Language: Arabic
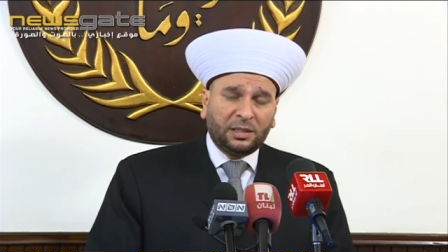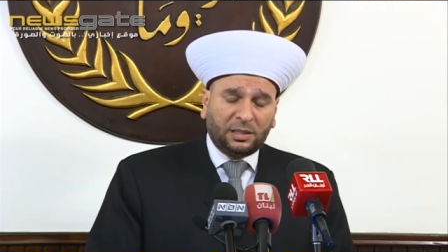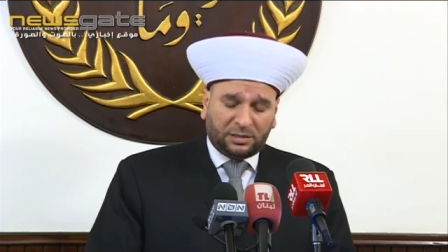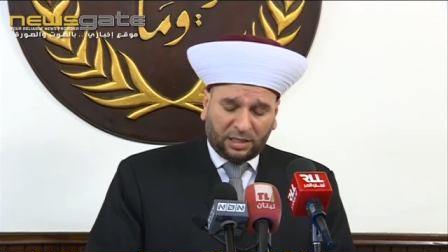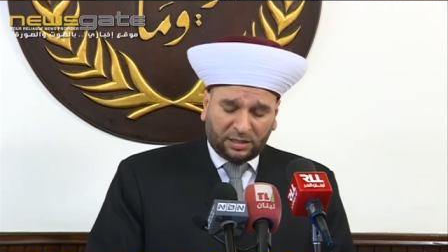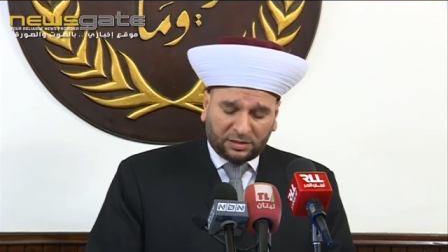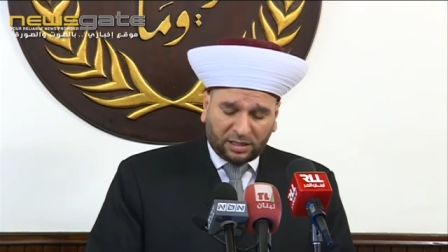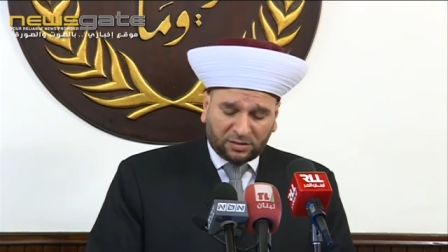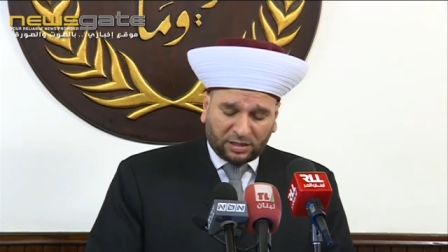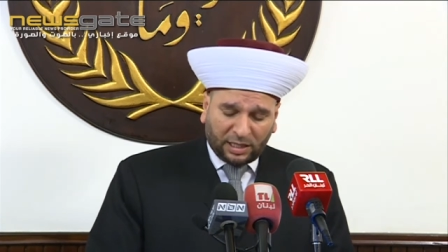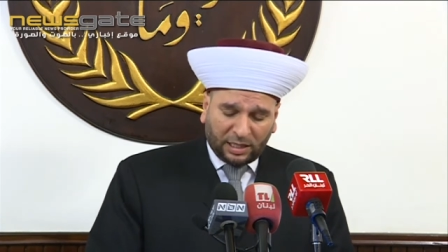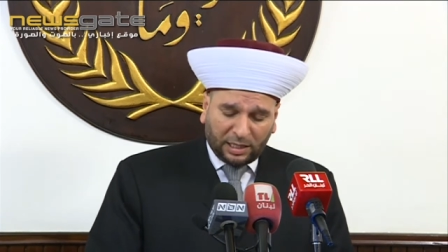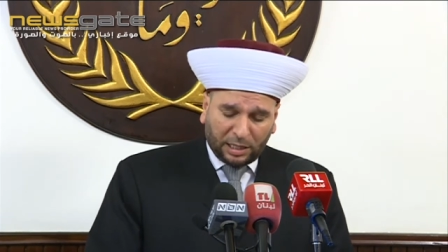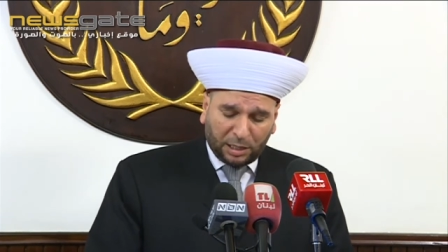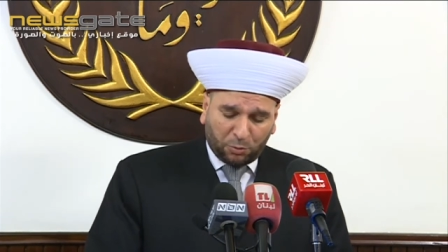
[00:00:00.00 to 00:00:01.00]

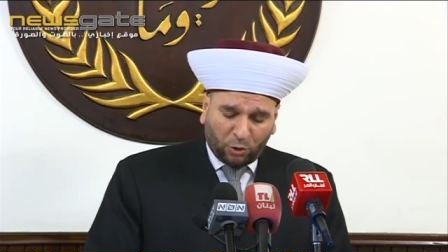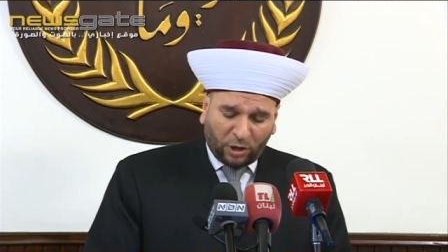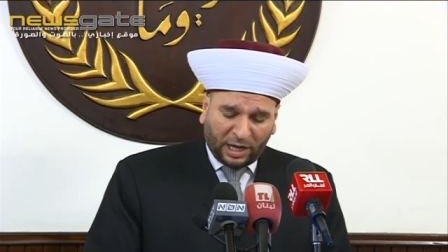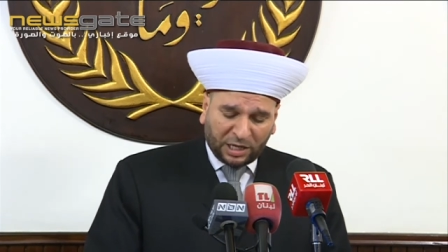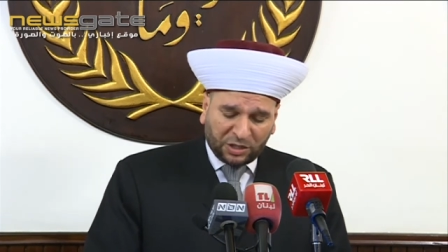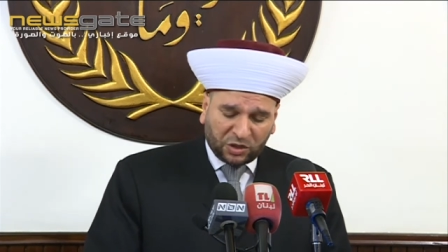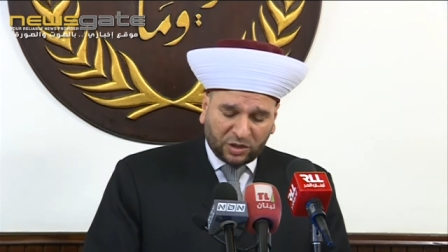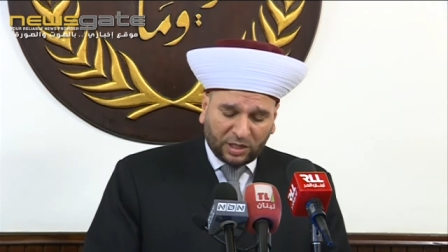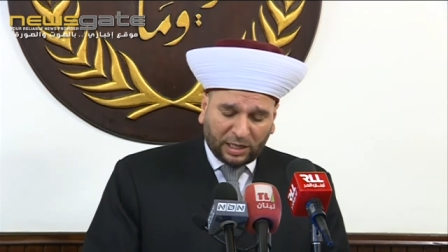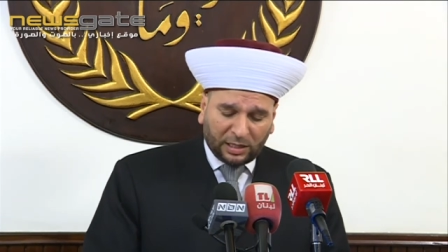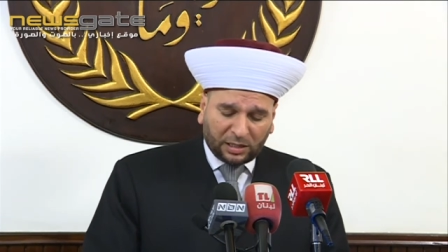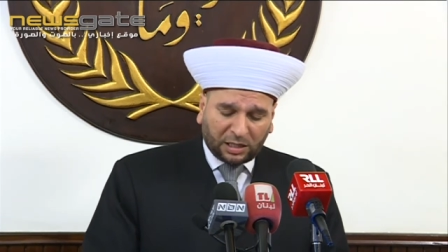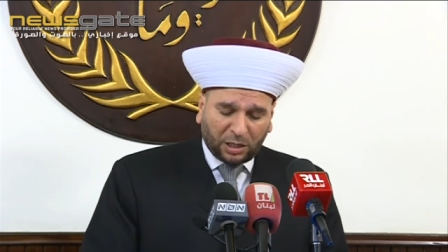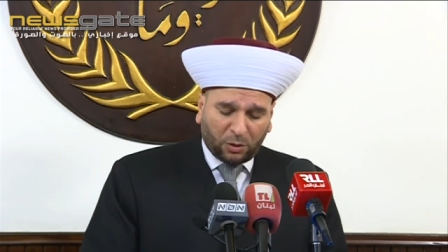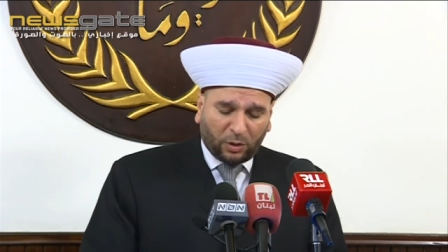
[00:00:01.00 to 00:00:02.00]
تتطلب حشد
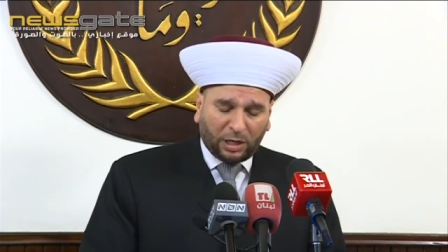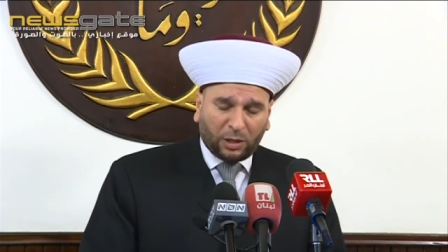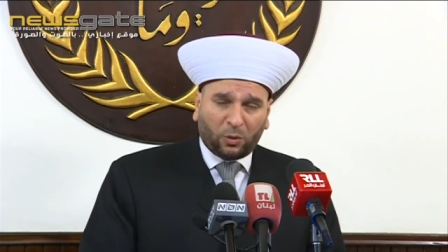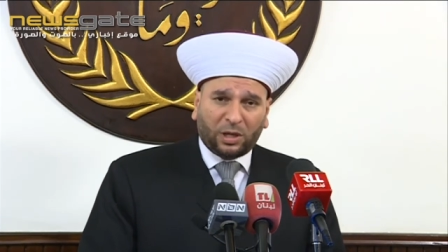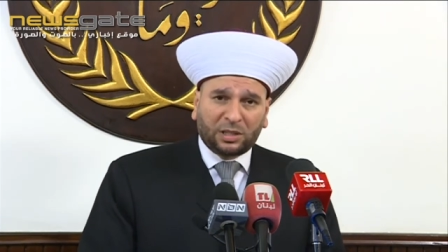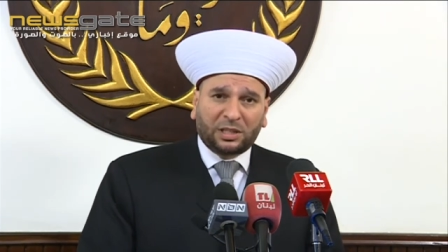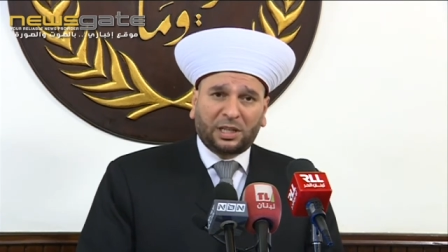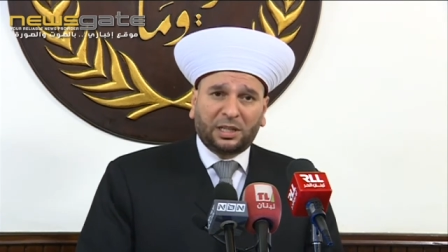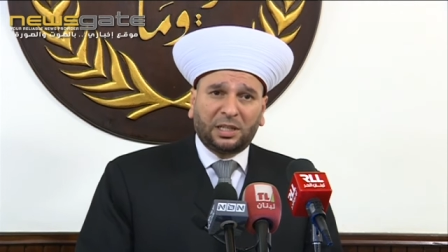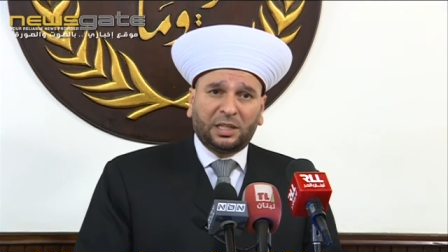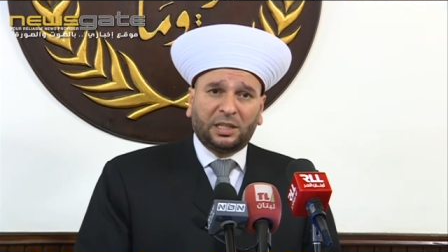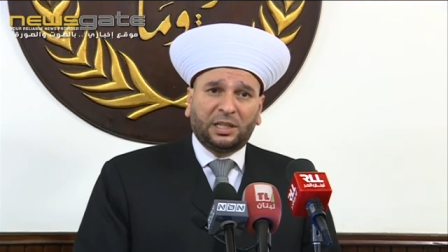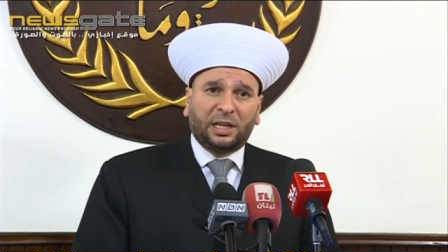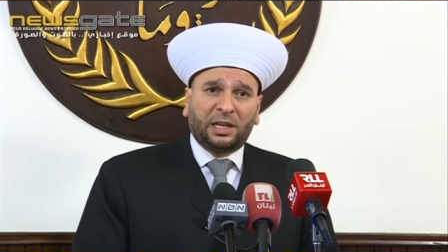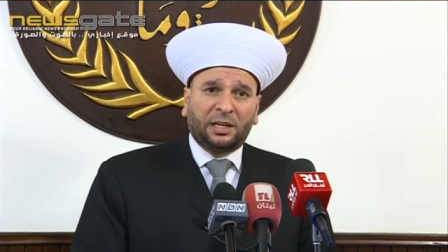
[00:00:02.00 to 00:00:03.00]
القوى
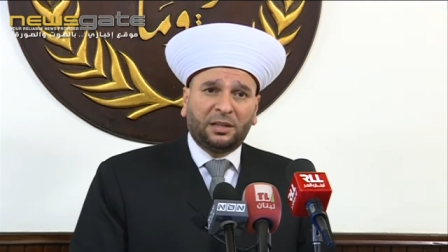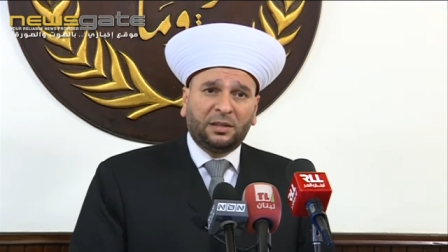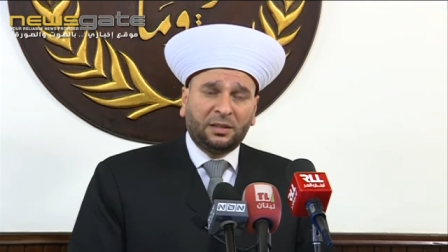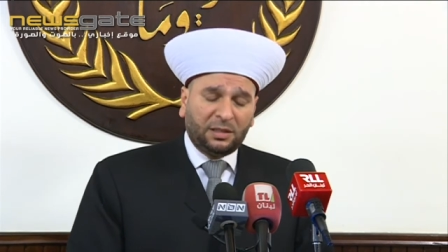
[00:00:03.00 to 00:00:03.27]
الوطنية